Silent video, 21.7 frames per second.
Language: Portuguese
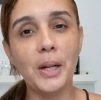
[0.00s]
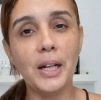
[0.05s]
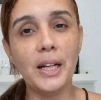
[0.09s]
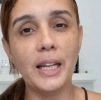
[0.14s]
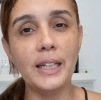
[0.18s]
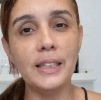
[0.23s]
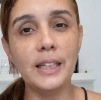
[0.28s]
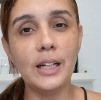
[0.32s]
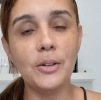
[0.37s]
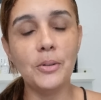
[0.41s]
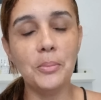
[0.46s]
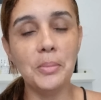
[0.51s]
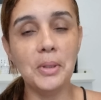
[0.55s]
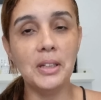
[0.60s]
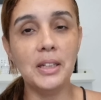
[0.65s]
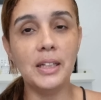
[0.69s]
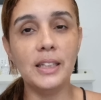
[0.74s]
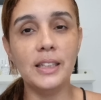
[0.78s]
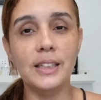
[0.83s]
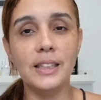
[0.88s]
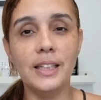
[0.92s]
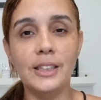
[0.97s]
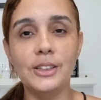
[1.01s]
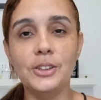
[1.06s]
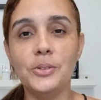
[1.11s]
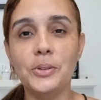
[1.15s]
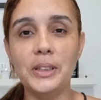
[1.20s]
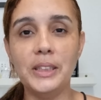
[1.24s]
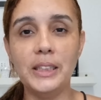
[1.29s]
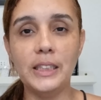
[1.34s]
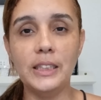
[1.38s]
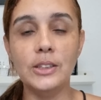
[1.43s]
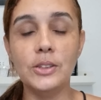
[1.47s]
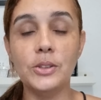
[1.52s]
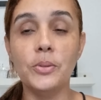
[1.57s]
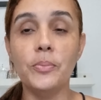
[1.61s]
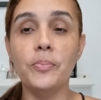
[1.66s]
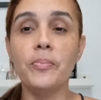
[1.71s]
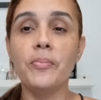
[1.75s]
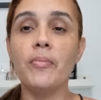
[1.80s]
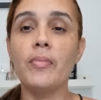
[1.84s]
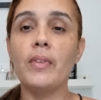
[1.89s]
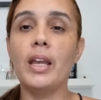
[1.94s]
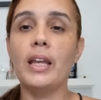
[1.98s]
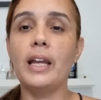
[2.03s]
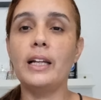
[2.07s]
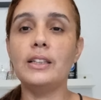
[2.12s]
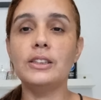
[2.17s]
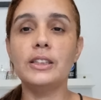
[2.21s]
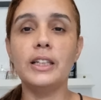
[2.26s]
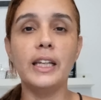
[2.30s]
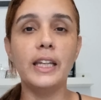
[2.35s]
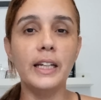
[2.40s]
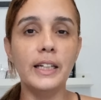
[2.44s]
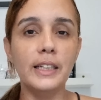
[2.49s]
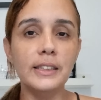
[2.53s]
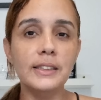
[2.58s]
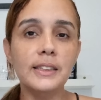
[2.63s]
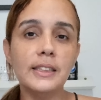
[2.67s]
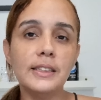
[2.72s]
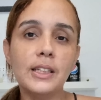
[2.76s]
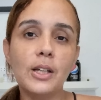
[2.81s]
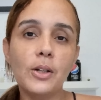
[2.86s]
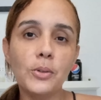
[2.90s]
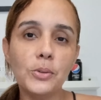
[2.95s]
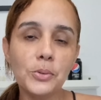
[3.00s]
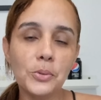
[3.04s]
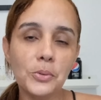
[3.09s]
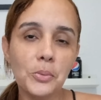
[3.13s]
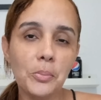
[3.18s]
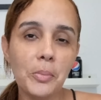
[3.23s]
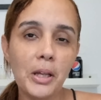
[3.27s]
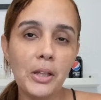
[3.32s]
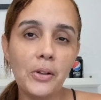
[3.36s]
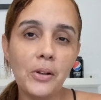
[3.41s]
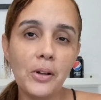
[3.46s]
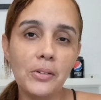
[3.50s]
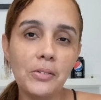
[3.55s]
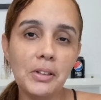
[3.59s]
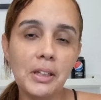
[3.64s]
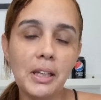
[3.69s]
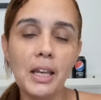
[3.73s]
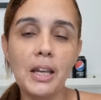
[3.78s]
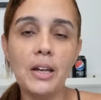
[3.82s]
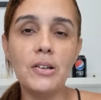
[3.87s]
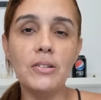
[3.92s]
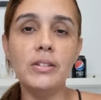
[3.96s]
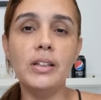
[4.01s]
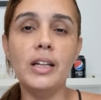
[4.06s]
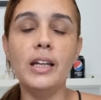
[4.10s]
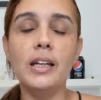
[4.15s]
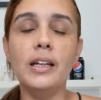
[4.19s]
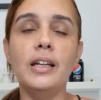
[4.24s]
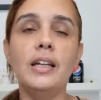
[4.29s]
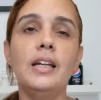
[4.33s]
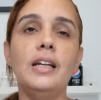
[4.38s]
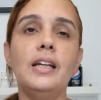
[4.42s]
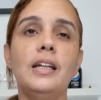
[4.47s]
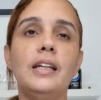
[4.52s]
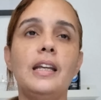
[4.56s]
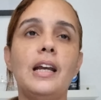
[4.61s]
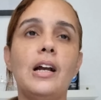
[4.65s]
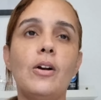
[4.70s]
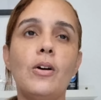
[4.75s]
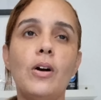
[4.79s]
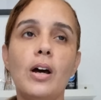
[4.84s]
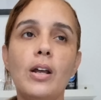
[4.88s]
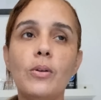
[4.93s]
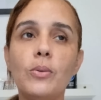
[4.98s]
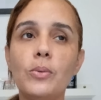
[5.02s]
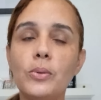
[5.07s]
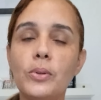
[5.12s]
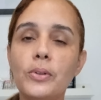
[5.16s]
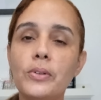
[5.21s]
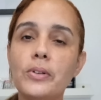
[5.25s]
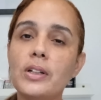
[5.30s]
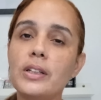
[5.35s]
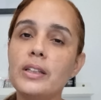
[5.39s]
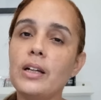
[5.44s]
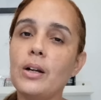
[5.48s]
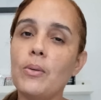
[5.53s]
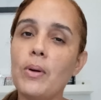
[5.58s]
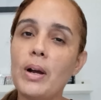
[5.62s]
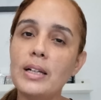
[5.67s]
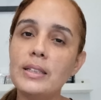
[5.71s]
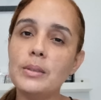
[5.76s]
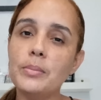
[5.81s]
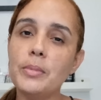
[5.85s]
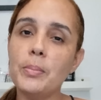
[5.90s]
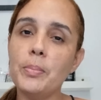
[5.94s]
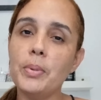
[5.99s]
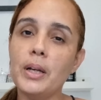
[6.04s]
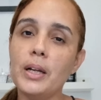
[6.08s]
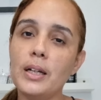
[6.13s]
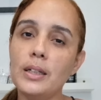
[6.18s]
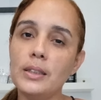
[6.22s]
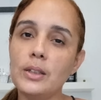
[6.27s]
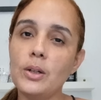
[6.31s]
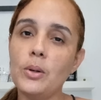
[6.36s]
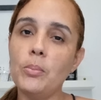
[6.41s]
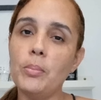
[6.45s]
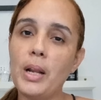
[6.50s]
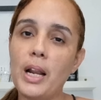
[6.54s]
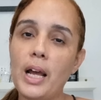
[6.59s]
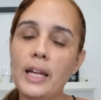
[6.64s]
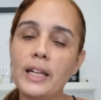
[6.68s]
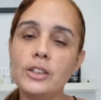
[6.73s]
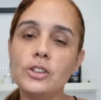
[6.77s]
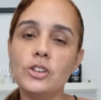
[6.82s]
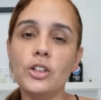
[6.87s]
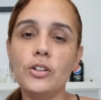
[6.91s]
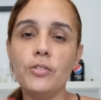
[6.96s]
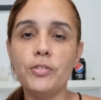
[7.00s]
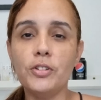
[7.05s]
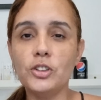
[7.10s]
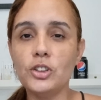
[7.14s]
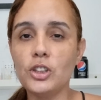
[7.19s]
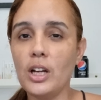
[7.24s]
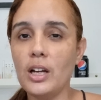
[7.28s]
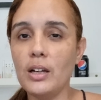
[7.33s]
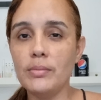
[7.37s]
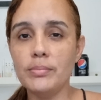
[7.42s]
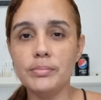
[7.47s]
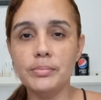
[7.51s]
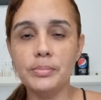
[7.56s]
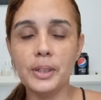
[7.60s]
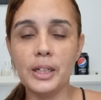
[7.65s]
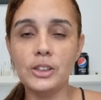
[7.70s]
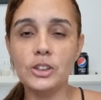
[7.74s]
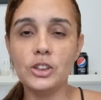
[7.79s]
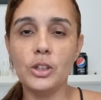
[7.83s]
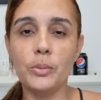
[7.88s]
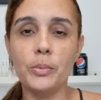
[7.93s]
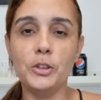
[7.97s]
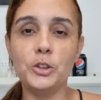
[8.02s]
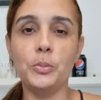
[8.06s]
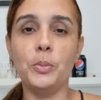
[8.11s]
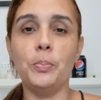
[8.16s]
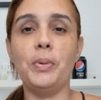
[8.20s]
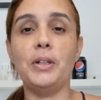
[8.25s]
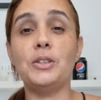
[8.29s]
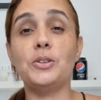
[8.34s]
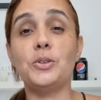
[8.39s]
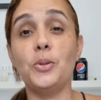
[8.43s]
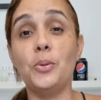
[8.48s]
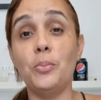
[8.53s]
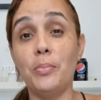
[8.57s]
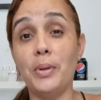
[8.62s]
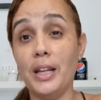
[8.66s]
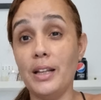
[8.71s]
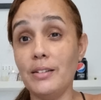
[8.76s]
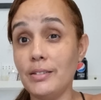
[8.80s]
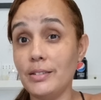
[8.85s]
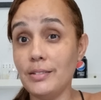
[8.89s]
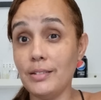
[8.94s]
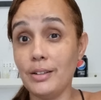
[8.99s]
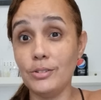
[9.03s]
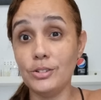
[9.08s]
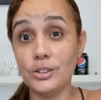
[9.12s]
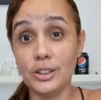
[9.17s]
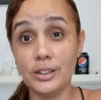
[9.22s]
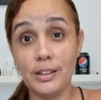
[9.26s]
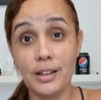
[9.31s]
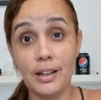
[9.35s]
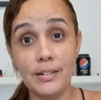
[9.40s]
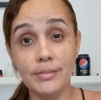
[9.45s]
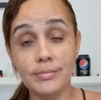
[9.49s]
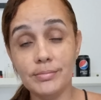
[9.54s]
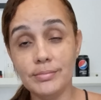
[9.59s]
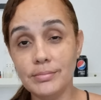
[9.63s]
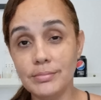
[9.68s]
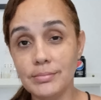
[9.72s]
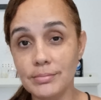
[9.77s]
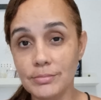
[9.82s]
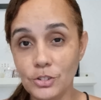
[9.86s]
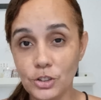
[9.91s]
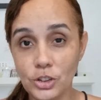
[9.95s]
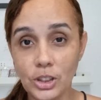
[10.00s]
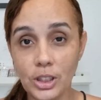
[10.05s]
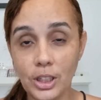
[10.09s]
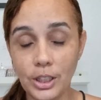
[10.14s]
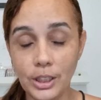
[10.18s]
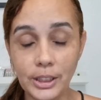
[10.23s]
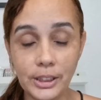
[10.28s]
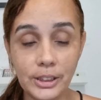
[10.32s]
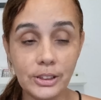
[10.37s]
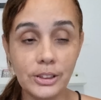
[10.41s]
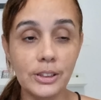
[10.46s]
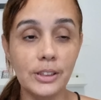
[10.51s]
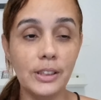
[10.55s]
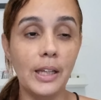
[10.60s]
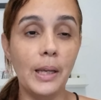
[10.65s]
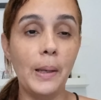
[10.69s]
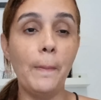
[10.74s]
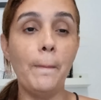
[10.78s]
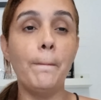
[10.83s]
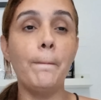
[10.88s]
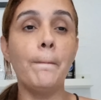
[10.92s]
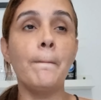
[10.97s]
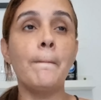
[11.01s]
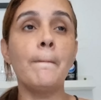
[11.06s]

para quem tá comigo aqui desde o início. As crianças eram tudo menor do que eu, né? E agora o único que tá quase me pegando é o Brian. A Jennifer já praticamente me passou. O Brenda então já tá gigante, né?